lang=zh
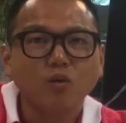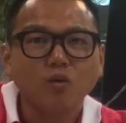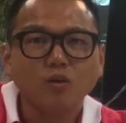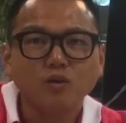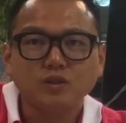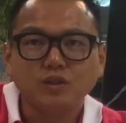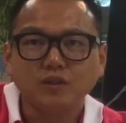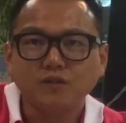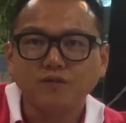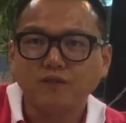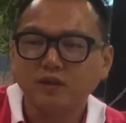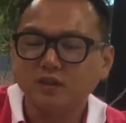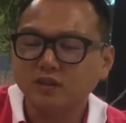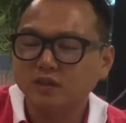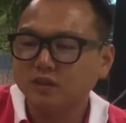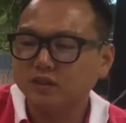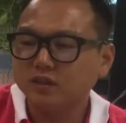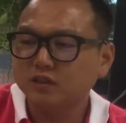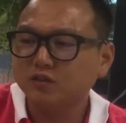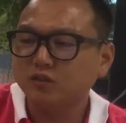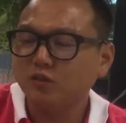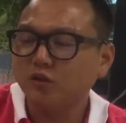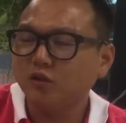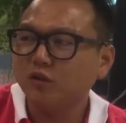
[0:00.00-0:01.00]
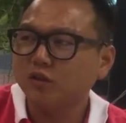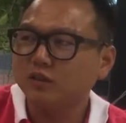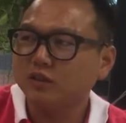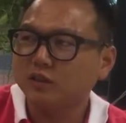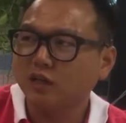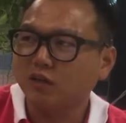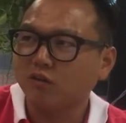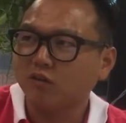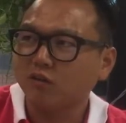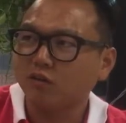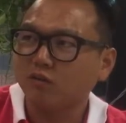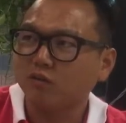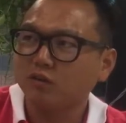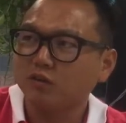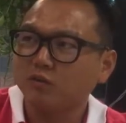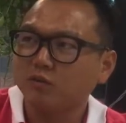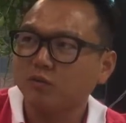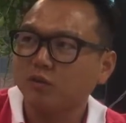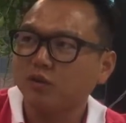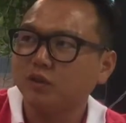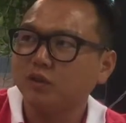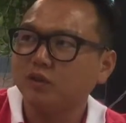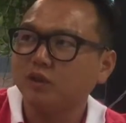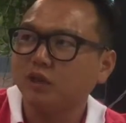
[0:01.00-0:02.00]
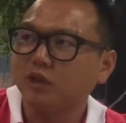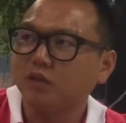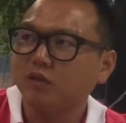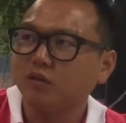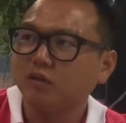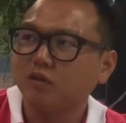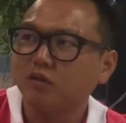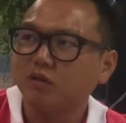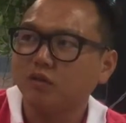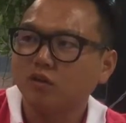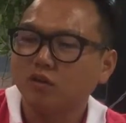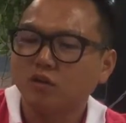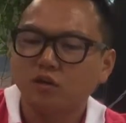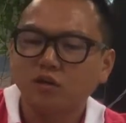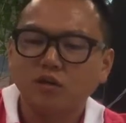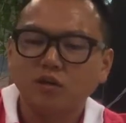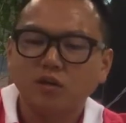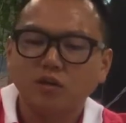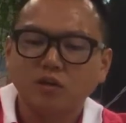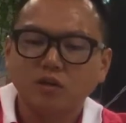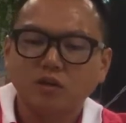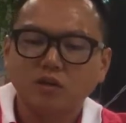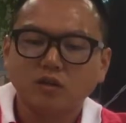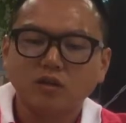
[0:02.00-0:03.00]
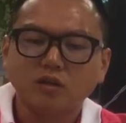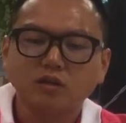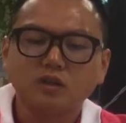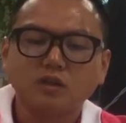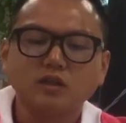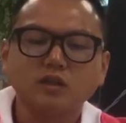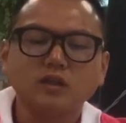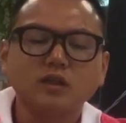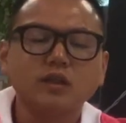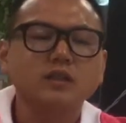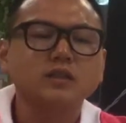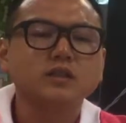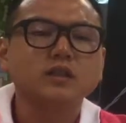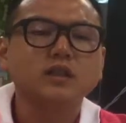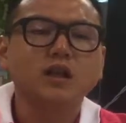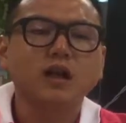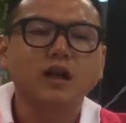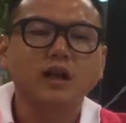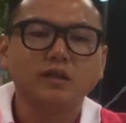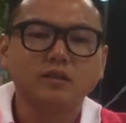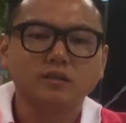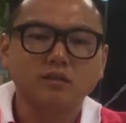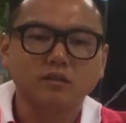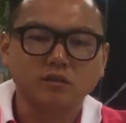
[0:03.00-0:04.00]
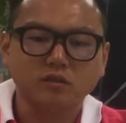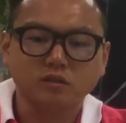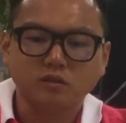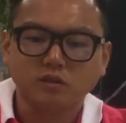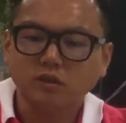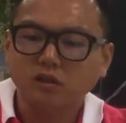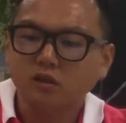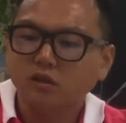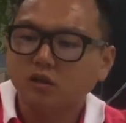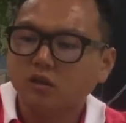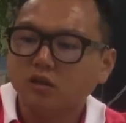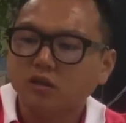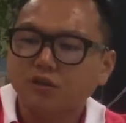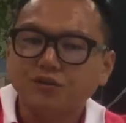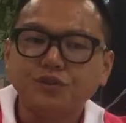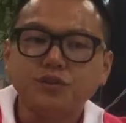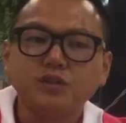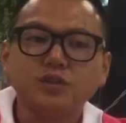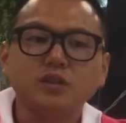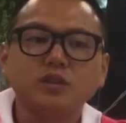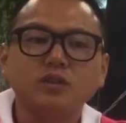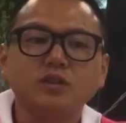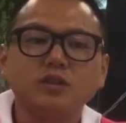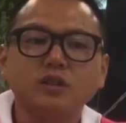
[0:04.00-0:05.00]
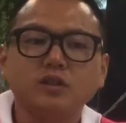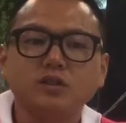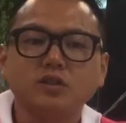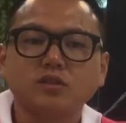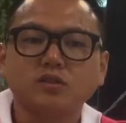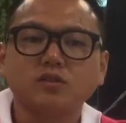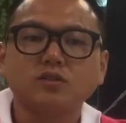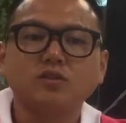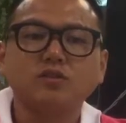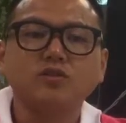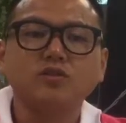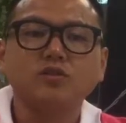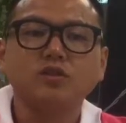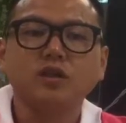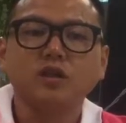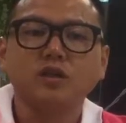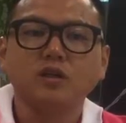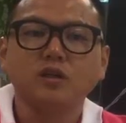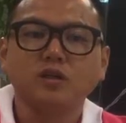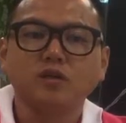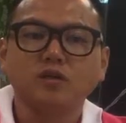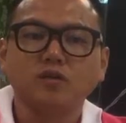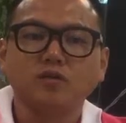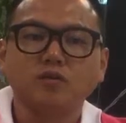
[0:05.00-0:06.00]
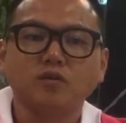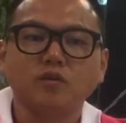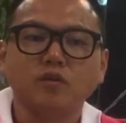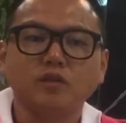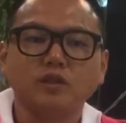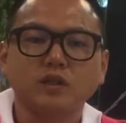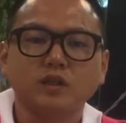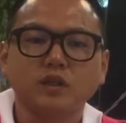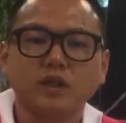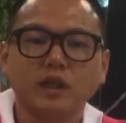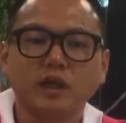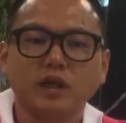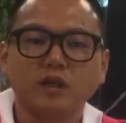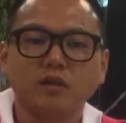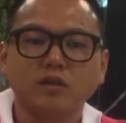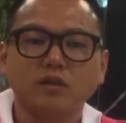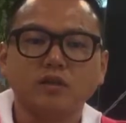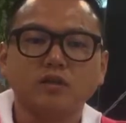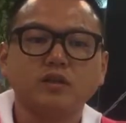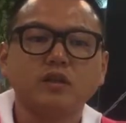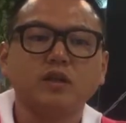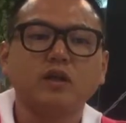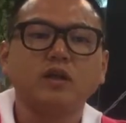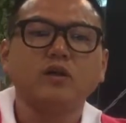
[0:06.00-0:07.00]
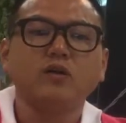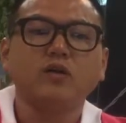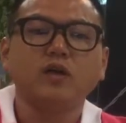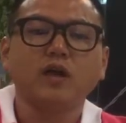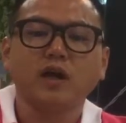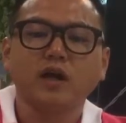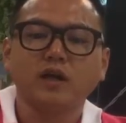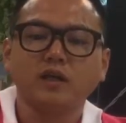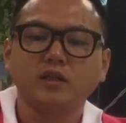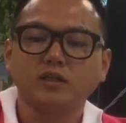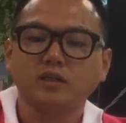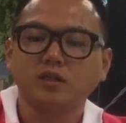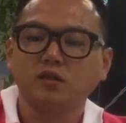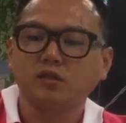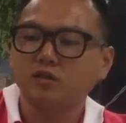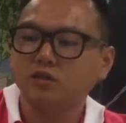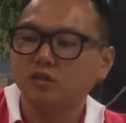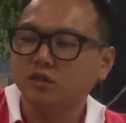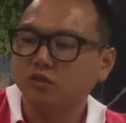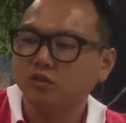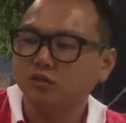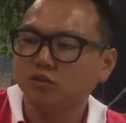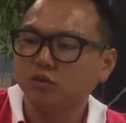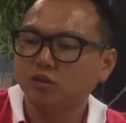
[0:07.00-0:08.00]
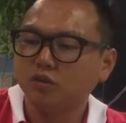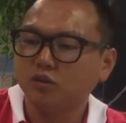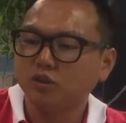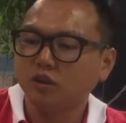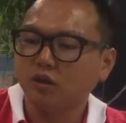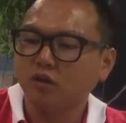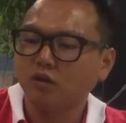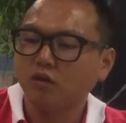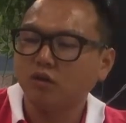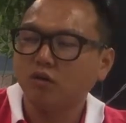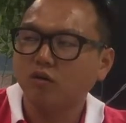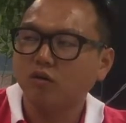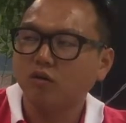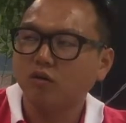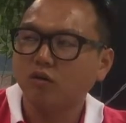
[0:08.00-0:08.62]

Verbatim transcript: 我钱放的是越来越少呢？为什么越来越少？你等一下生孩子，你等一下失业的风险来了，你等下额外开销，你钱是越少。